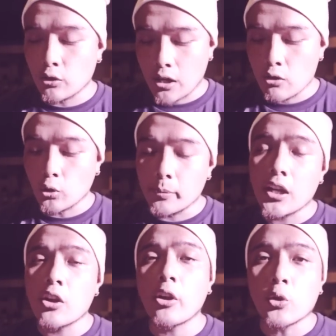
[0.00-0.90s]
yung round 2
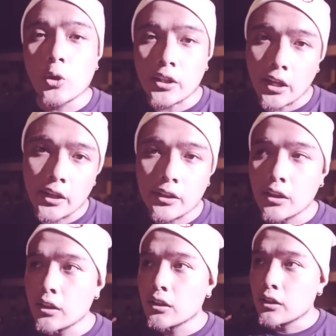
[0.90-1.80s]
binigay ko kay Cool Kid,
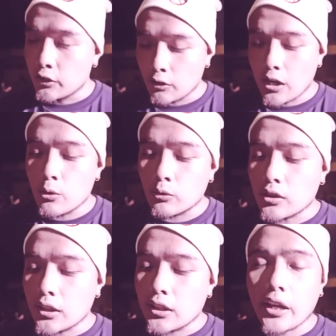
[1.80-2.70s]
yung round
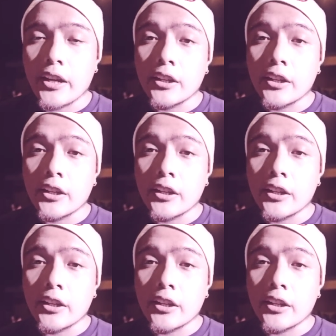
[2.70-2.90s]
3 kay